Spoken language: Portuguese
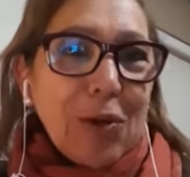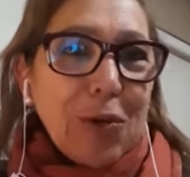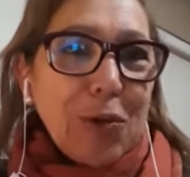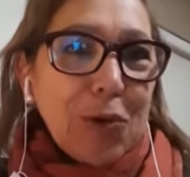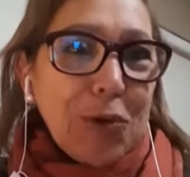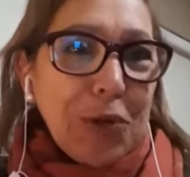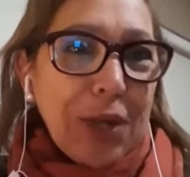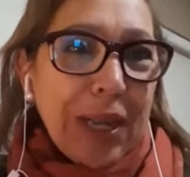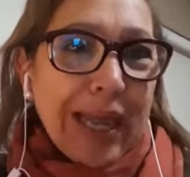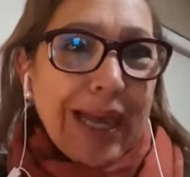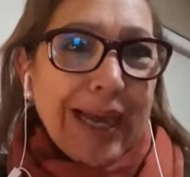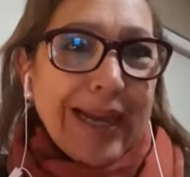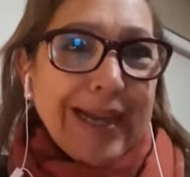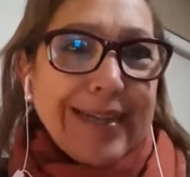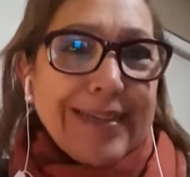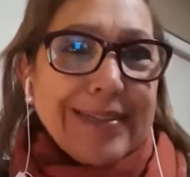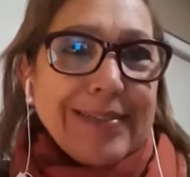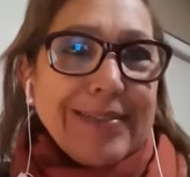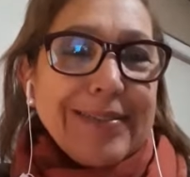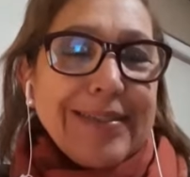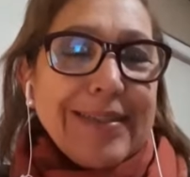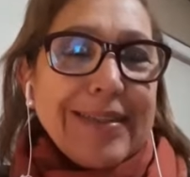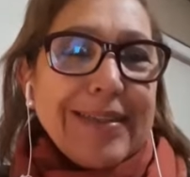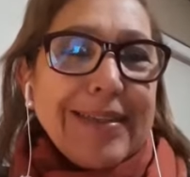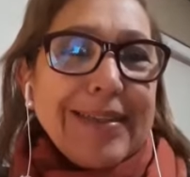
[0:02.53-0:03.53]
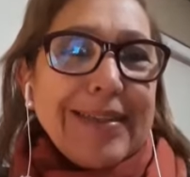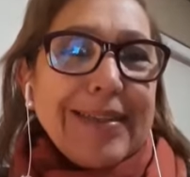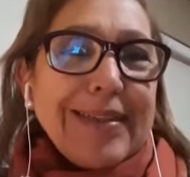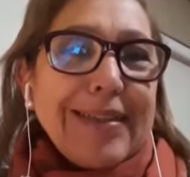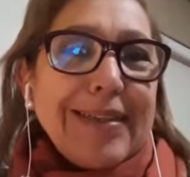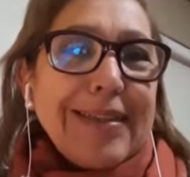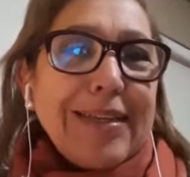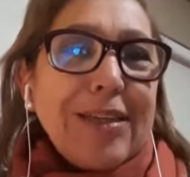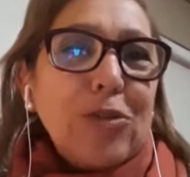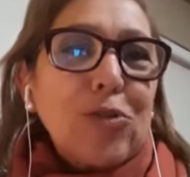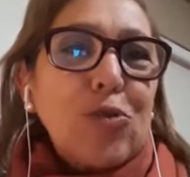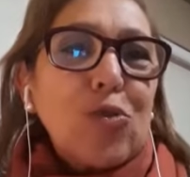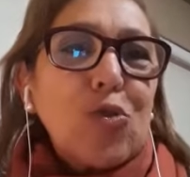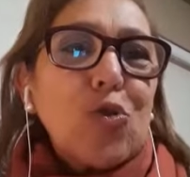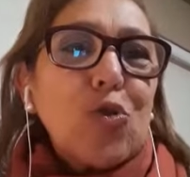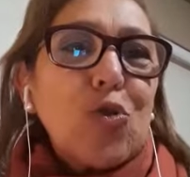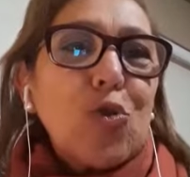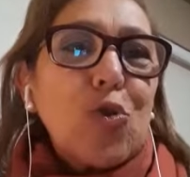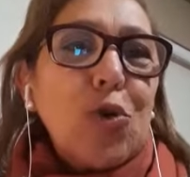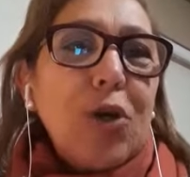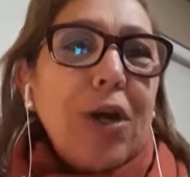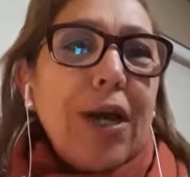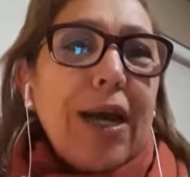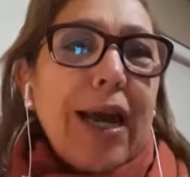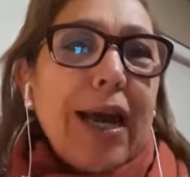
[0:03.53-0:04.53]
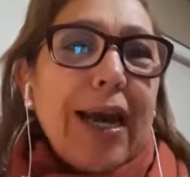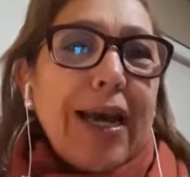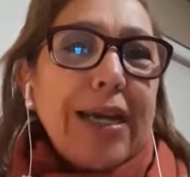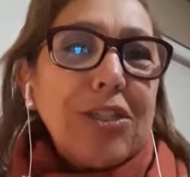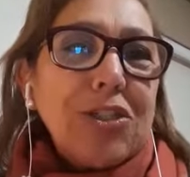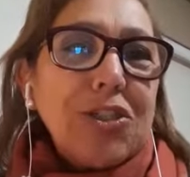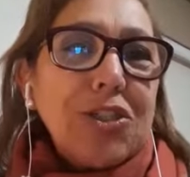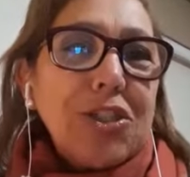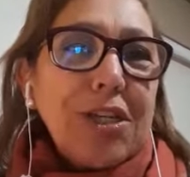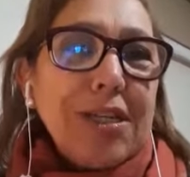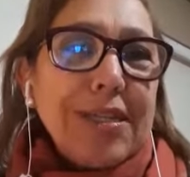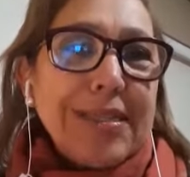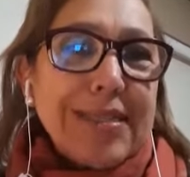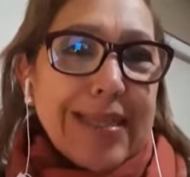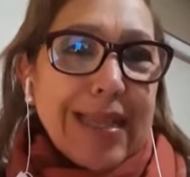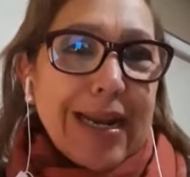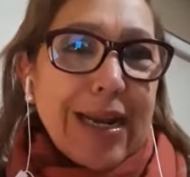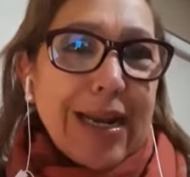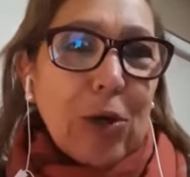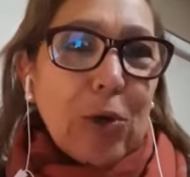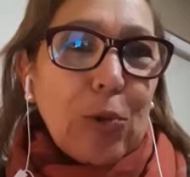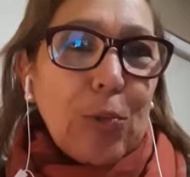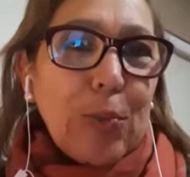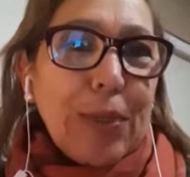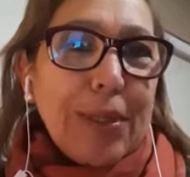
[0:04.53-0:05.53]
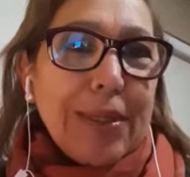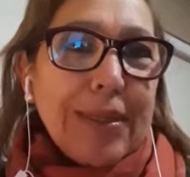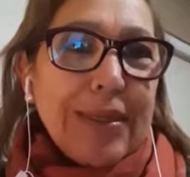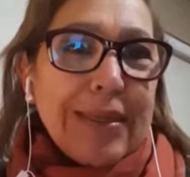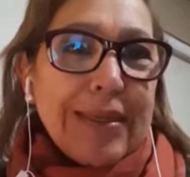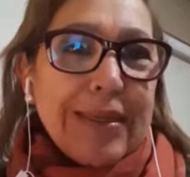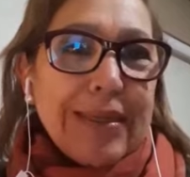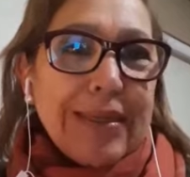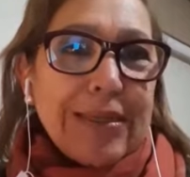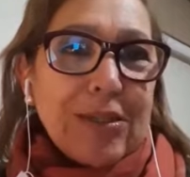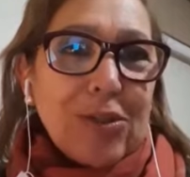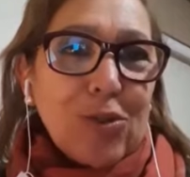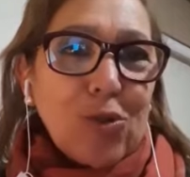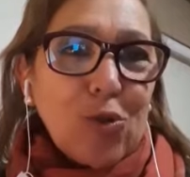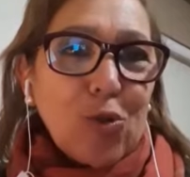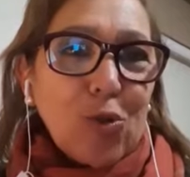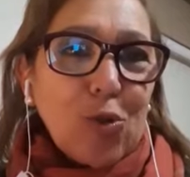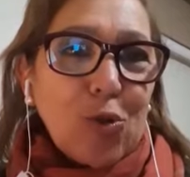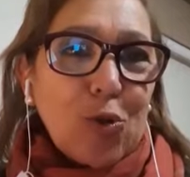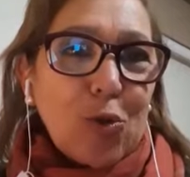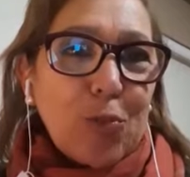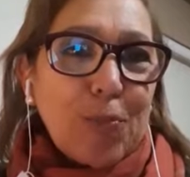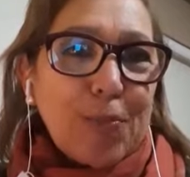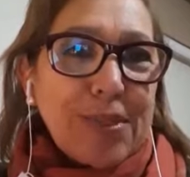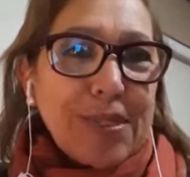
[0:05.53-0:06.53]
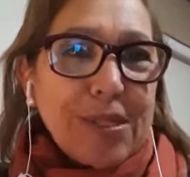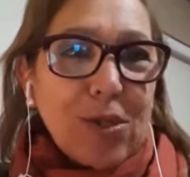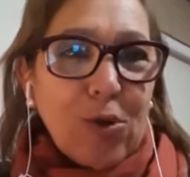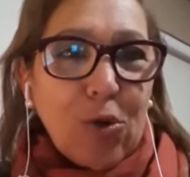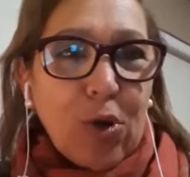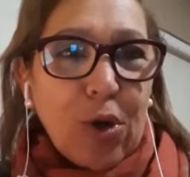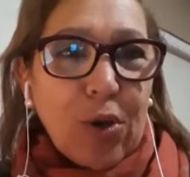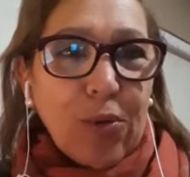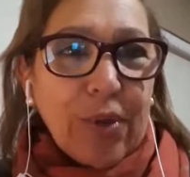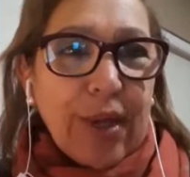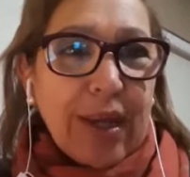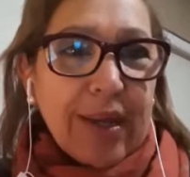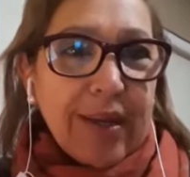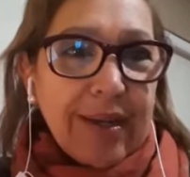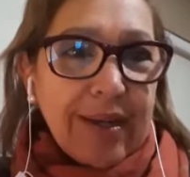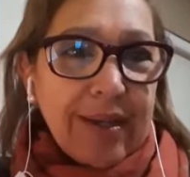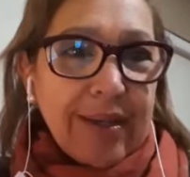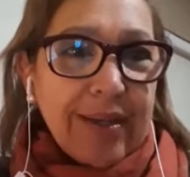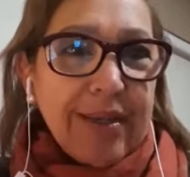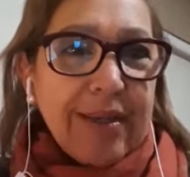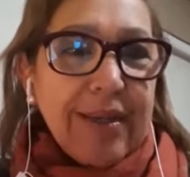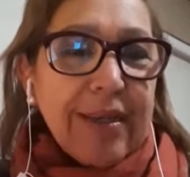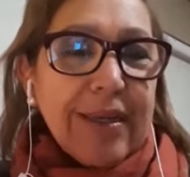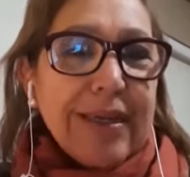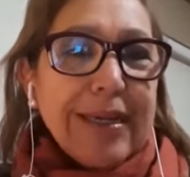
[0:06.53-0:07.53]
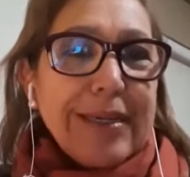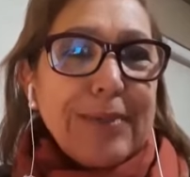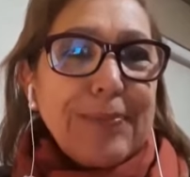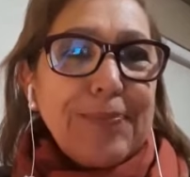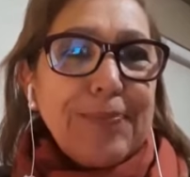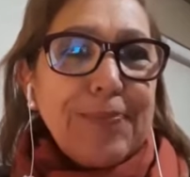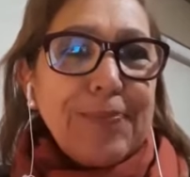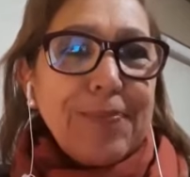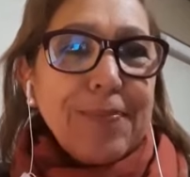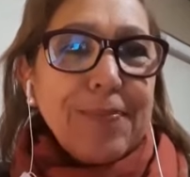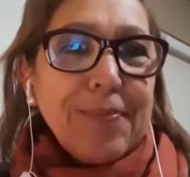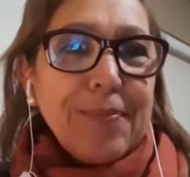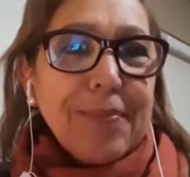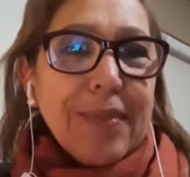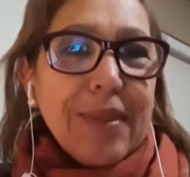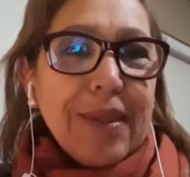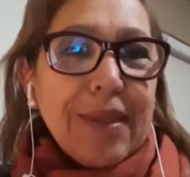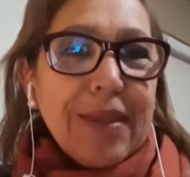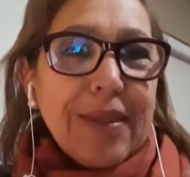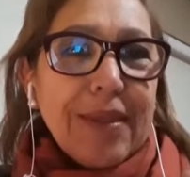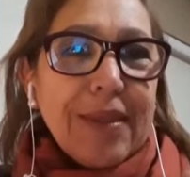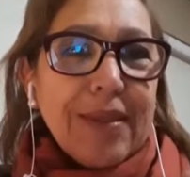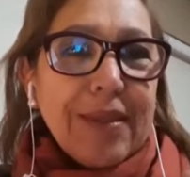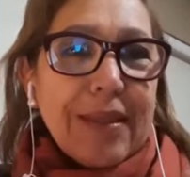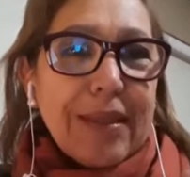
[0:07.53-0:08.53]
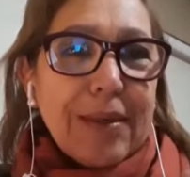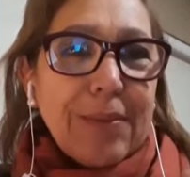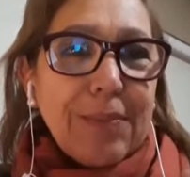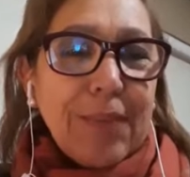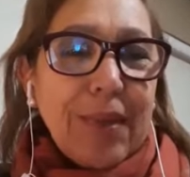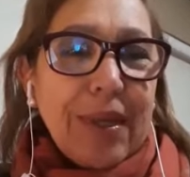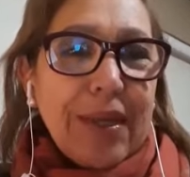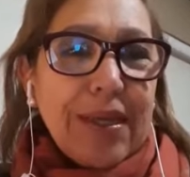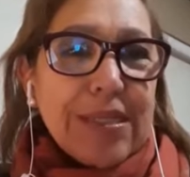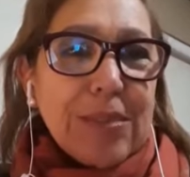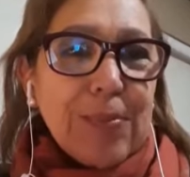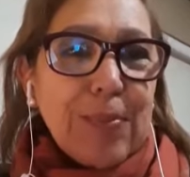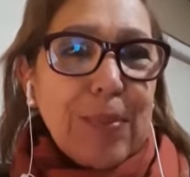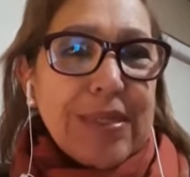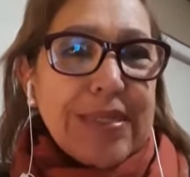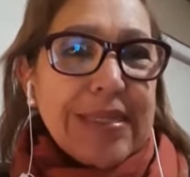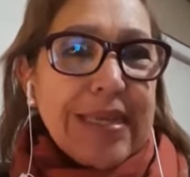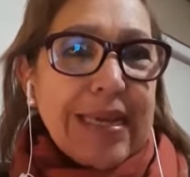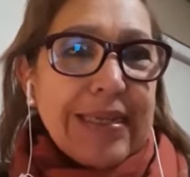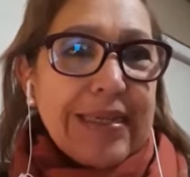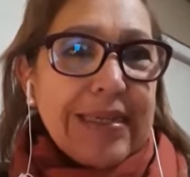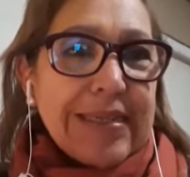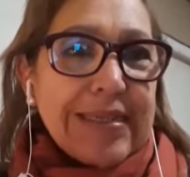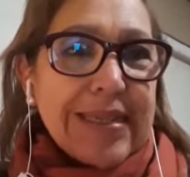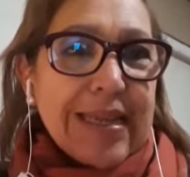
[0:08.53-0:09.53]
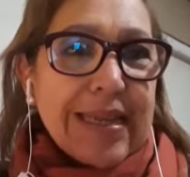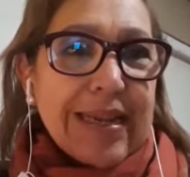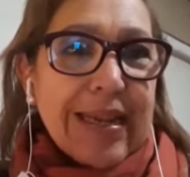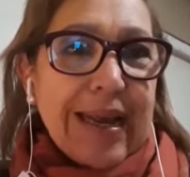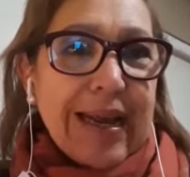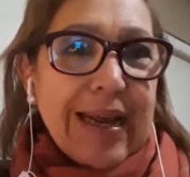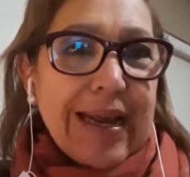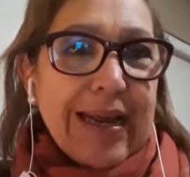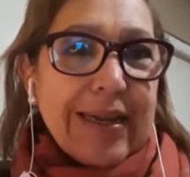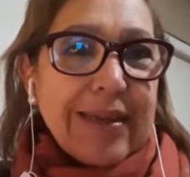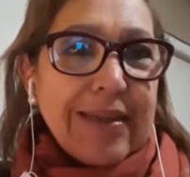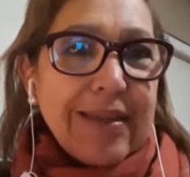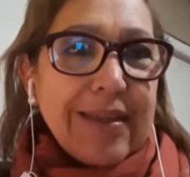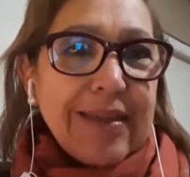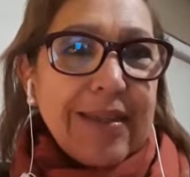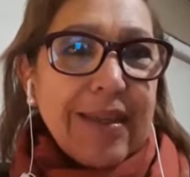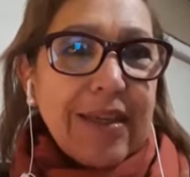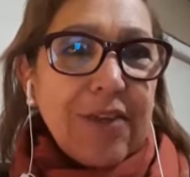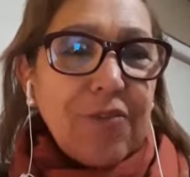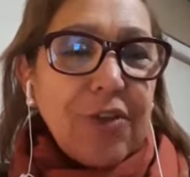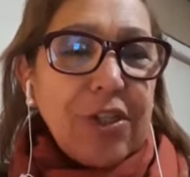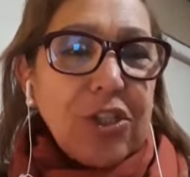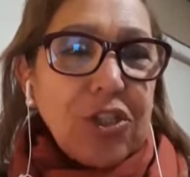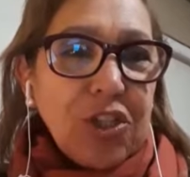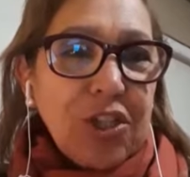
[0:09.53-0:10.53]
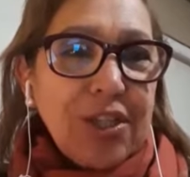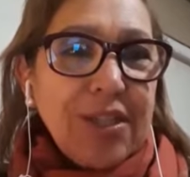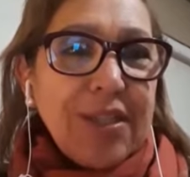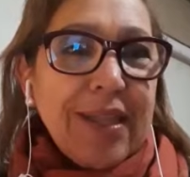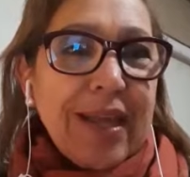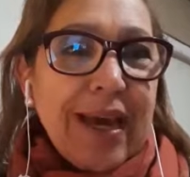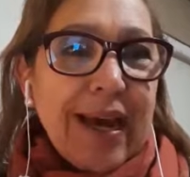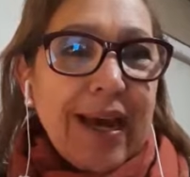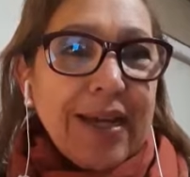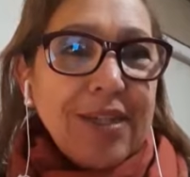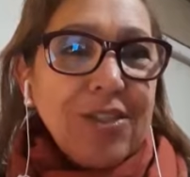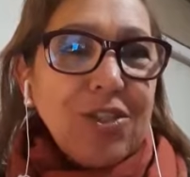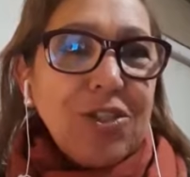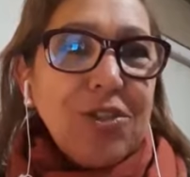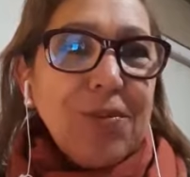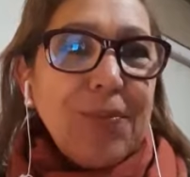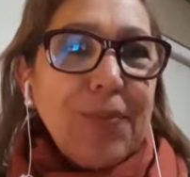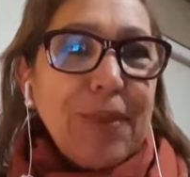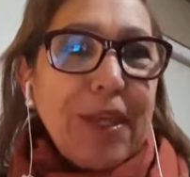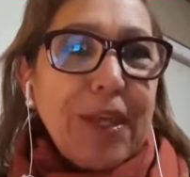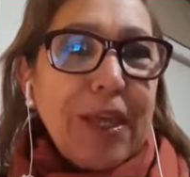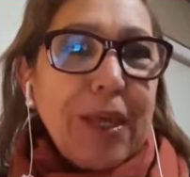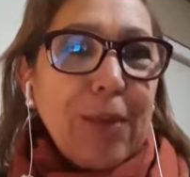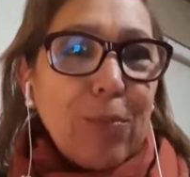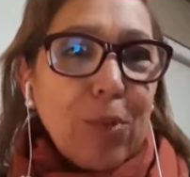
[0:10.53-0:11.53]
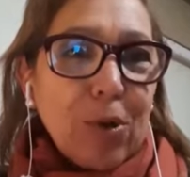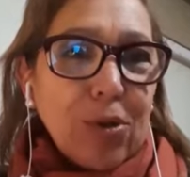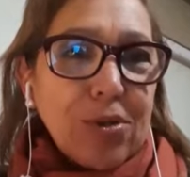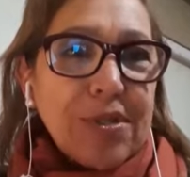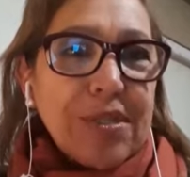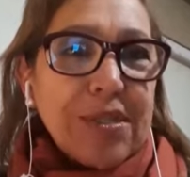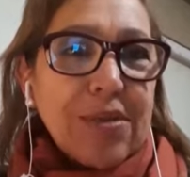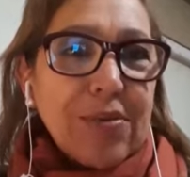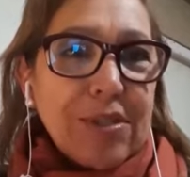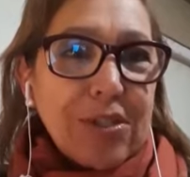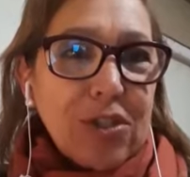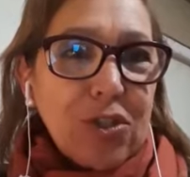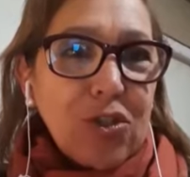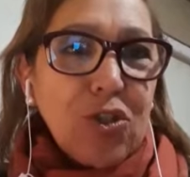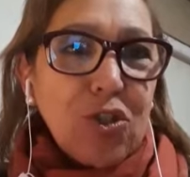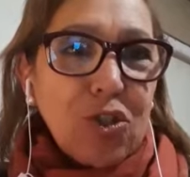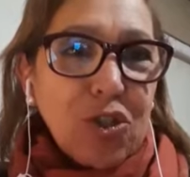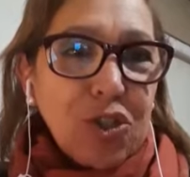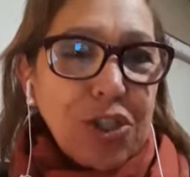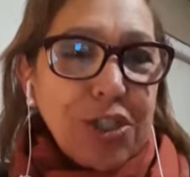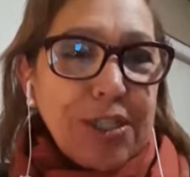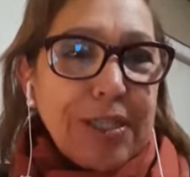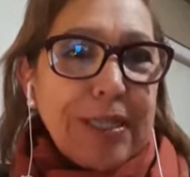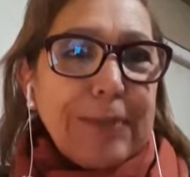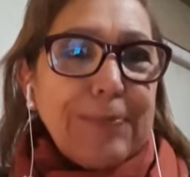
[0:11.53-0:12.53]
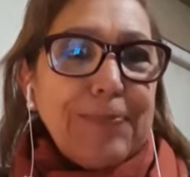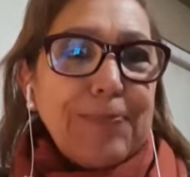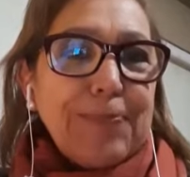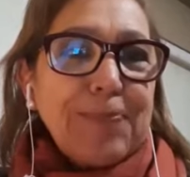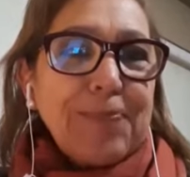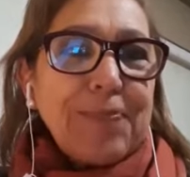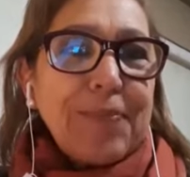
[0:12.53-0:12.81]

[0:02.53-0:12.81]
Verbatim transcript: Olá, eu sou Kátia Straub, sou psicóloga clínica e também especialista na área da infertilidade e reprodução assistida.